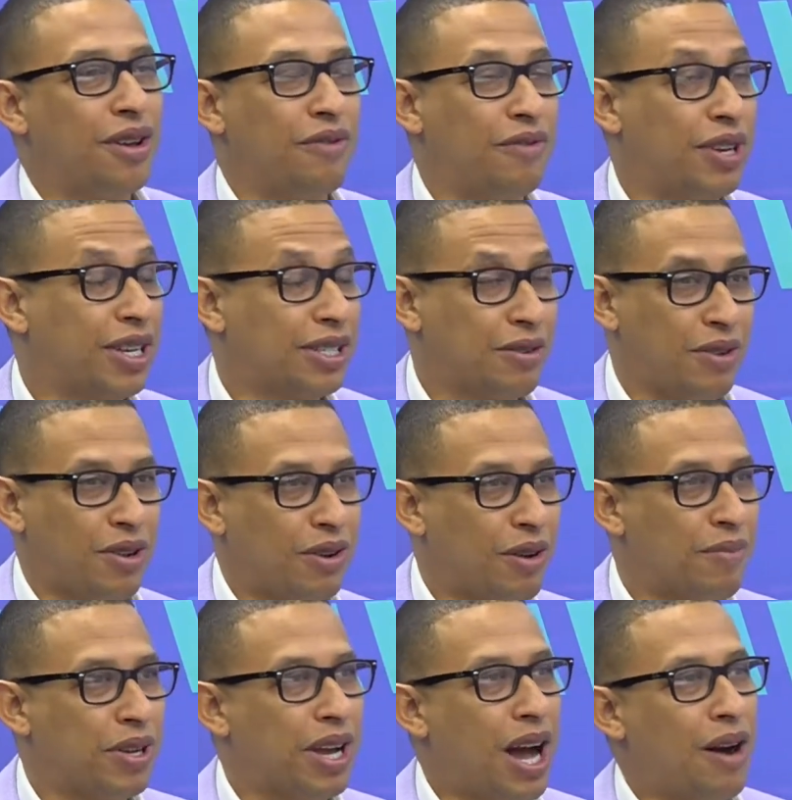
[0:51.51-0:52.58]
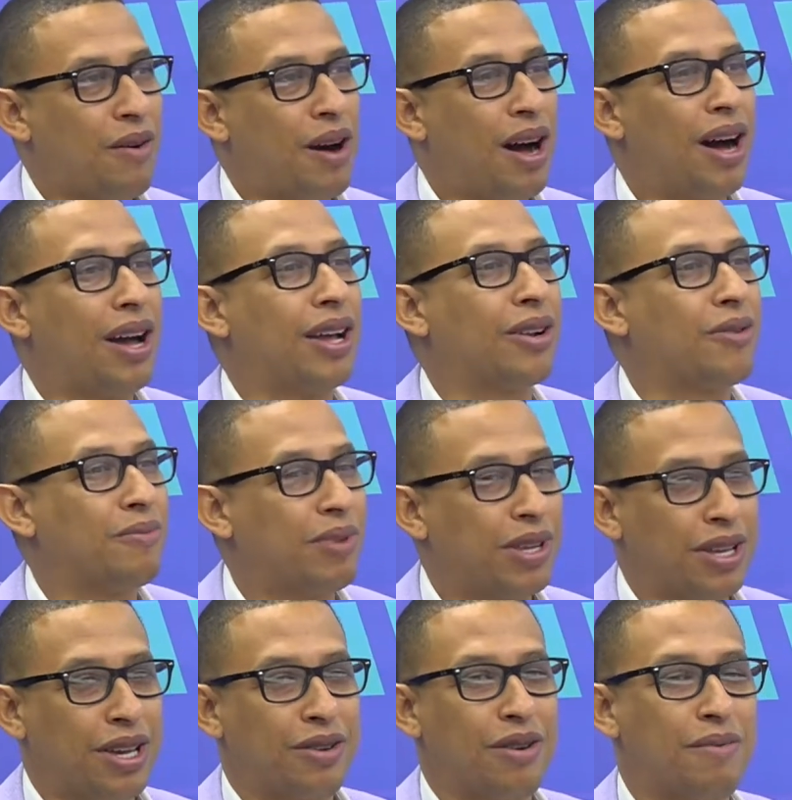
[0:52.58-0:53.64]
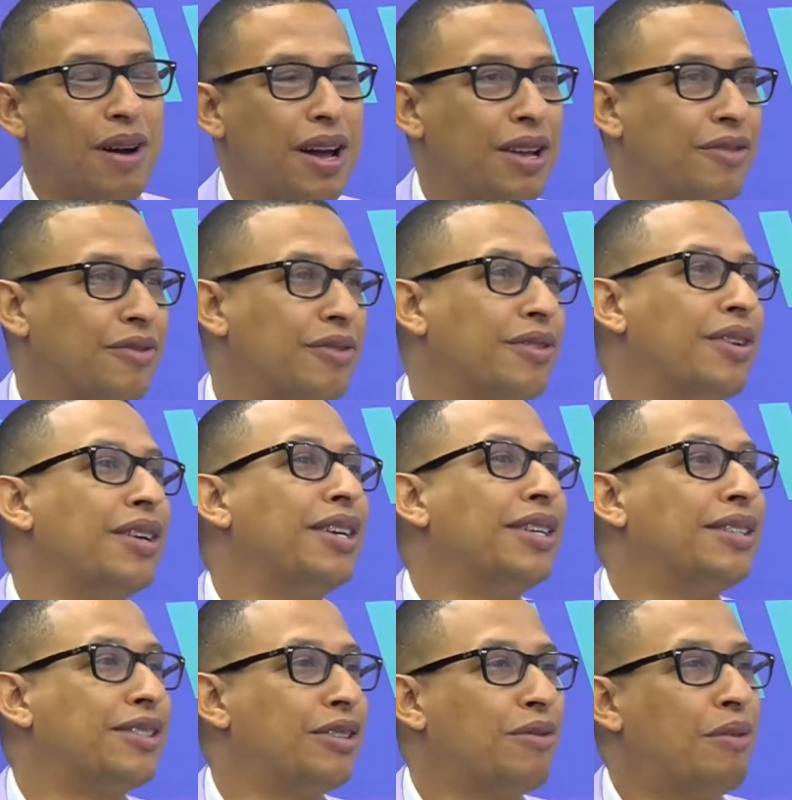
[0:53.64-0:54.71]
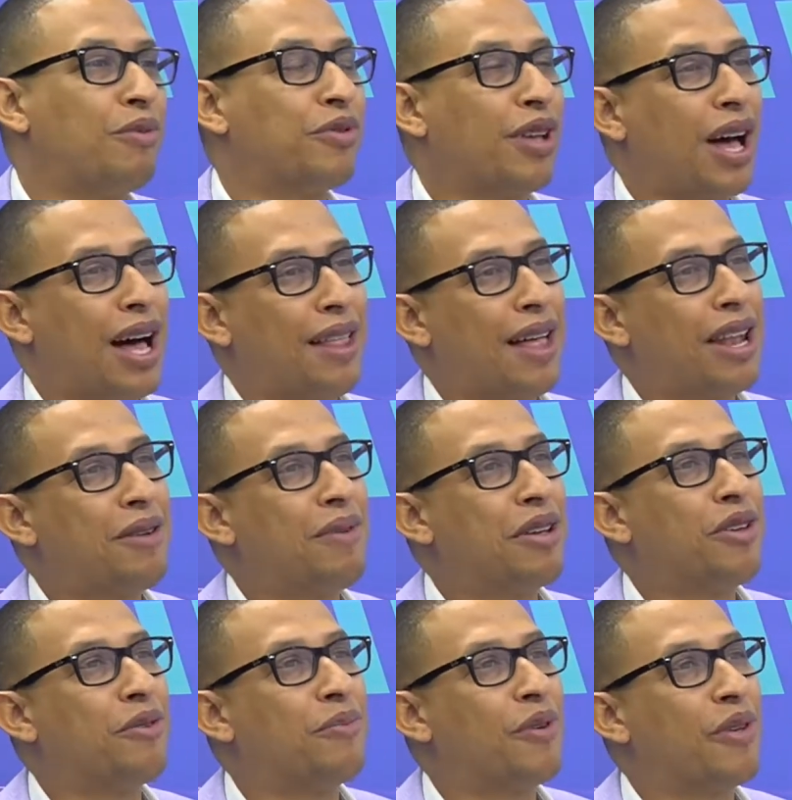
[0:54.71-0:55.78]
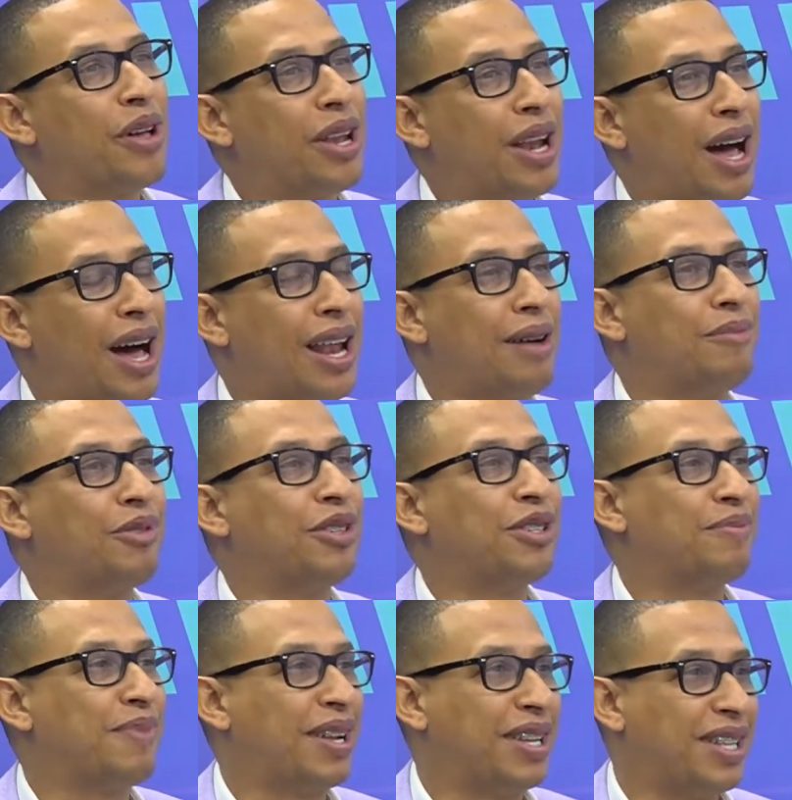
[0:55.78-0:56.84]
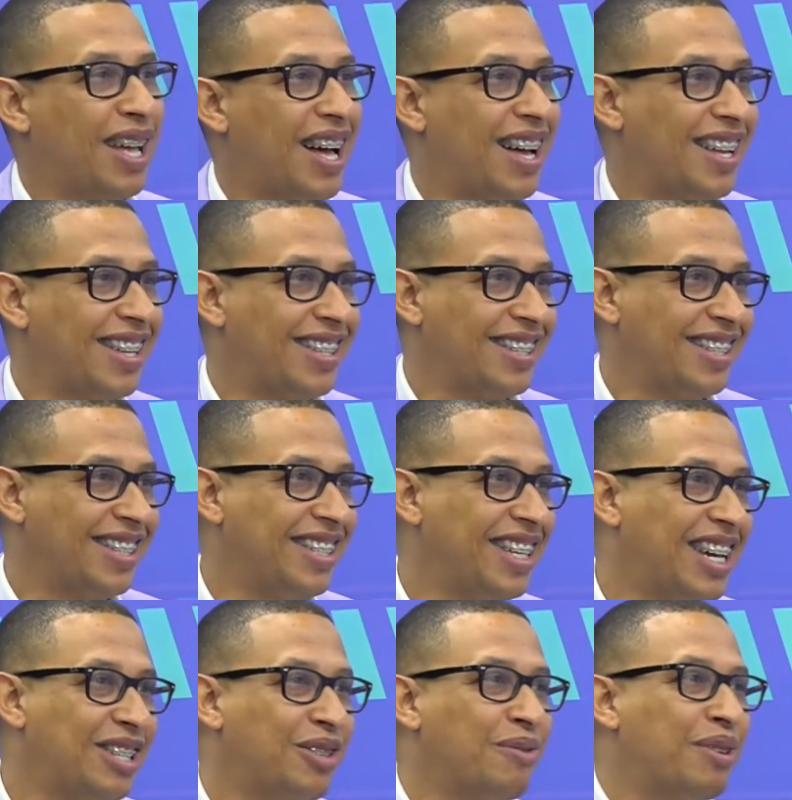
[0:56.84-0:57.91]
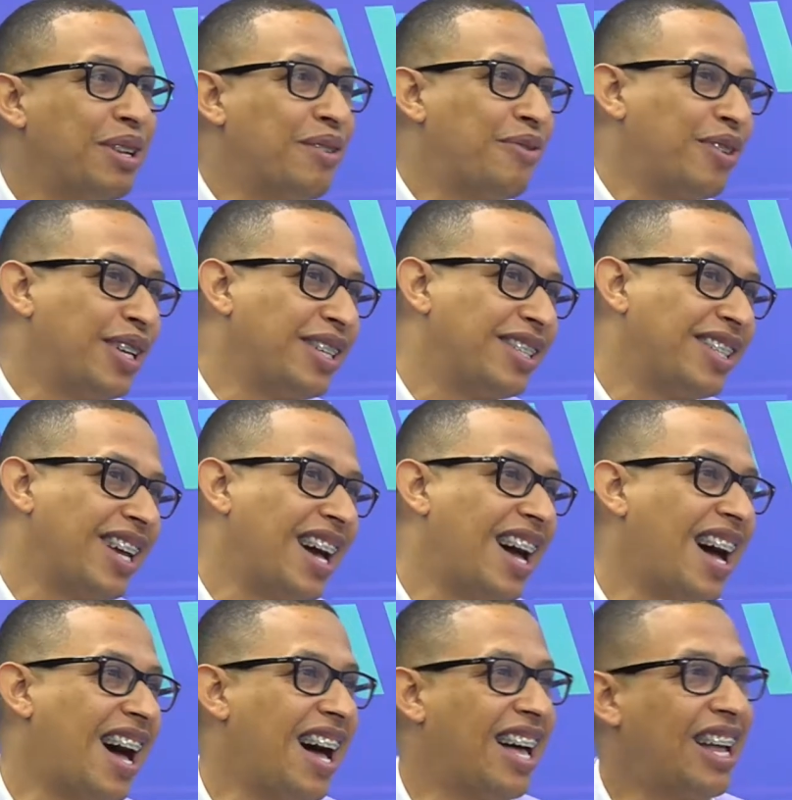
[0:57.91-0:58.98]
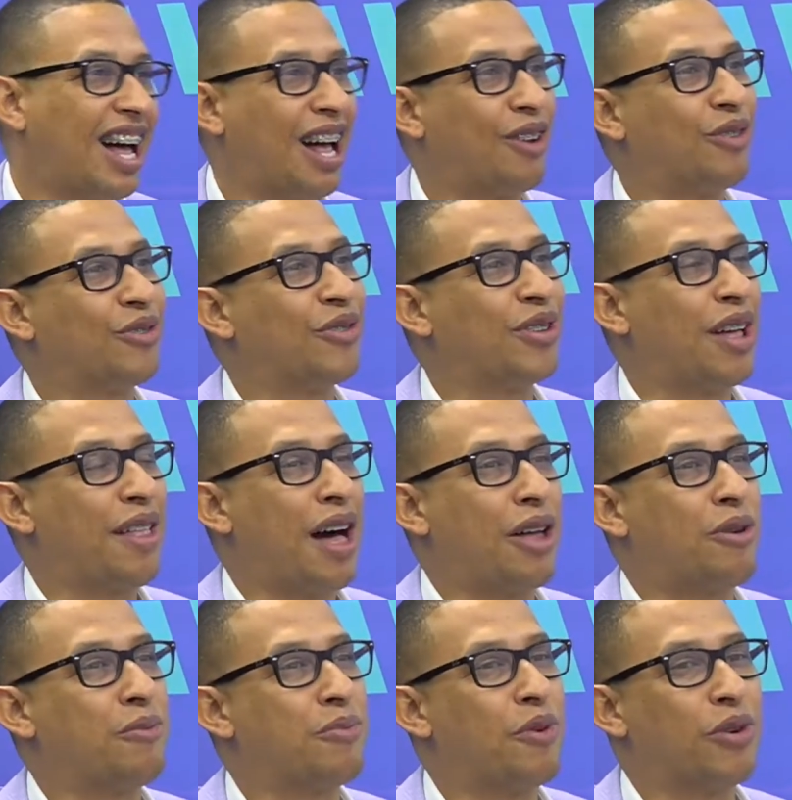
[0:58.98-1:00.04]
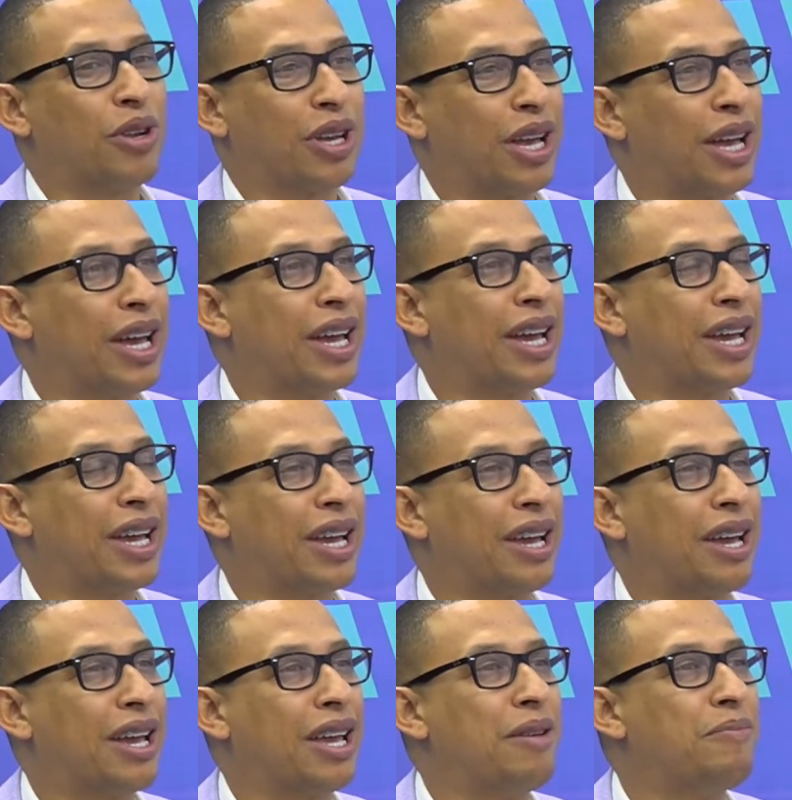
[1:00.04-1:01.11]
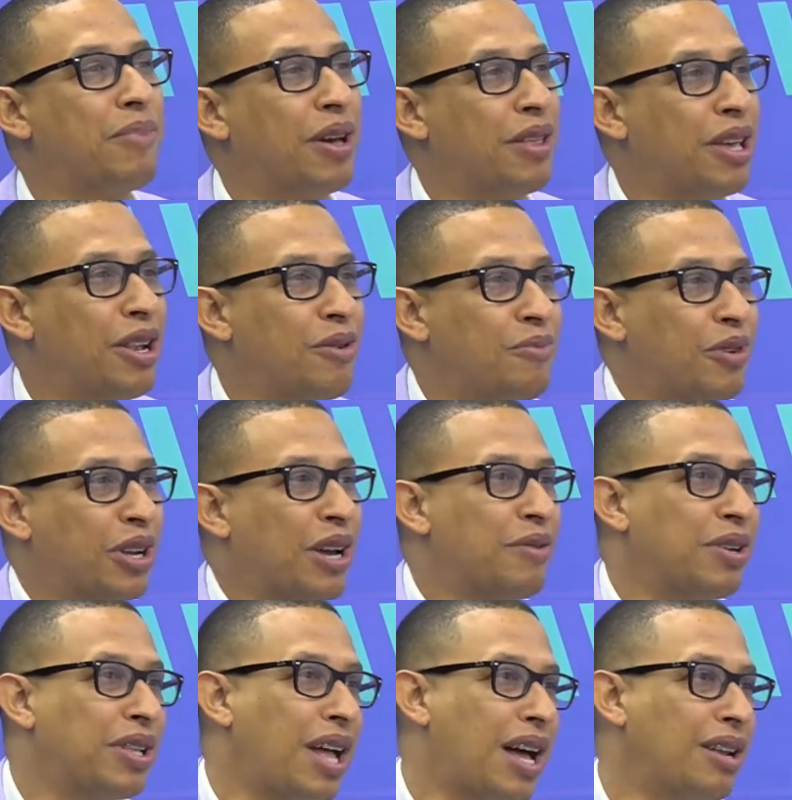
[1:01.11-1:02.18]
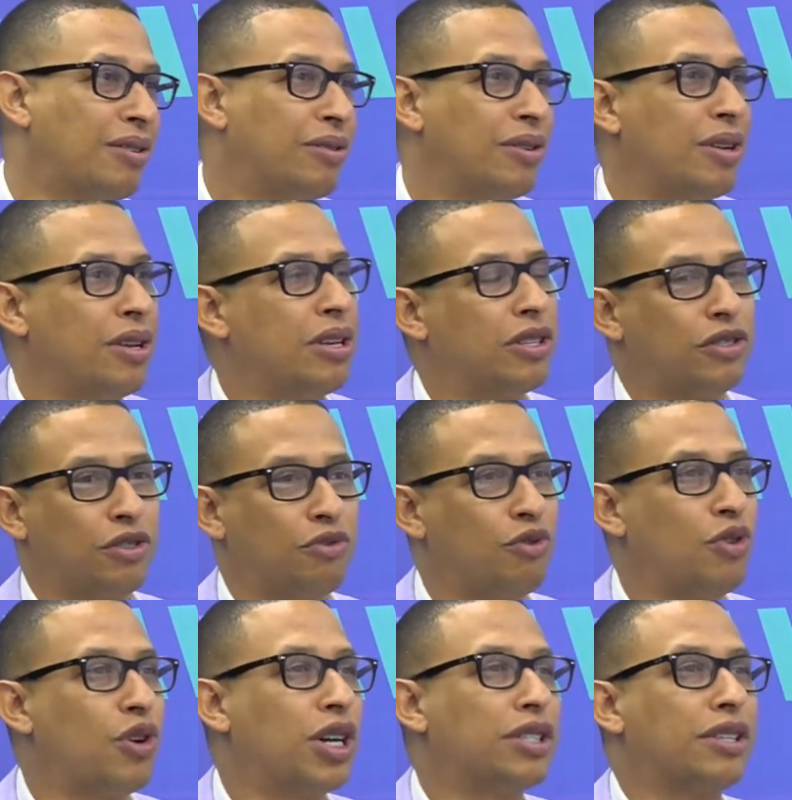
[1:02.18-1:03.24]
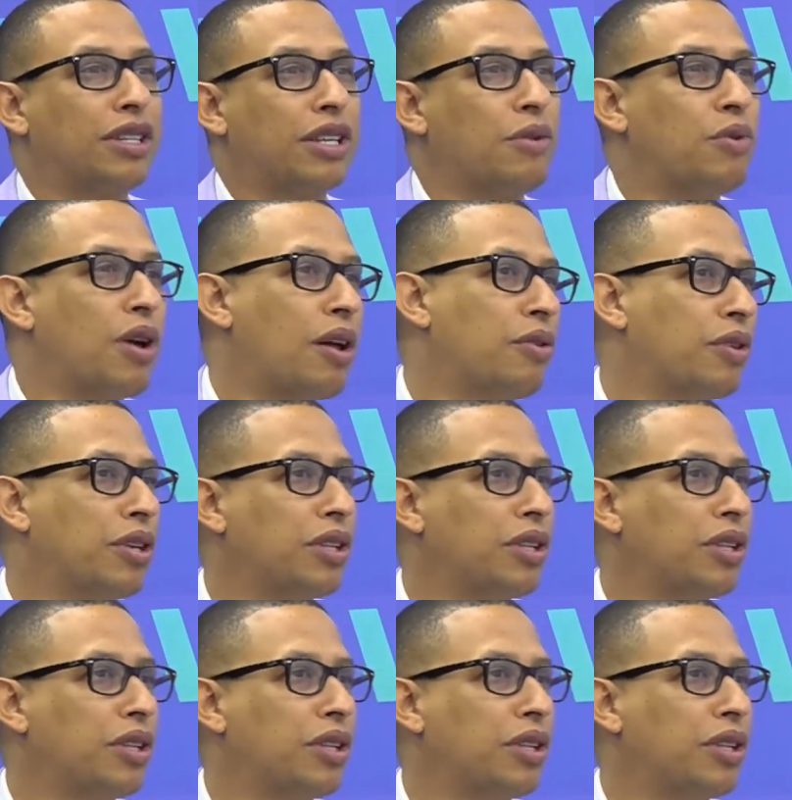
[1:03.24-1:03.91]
Fíjese bien lo que explicaba el compañero, el maestro. Si vamos a darle mayor poder a la municipalidad y eso beneficia a, los ciudadanos, ¿por qué impedirlo? ¿Por qué evitarlo? Si no se está buscando un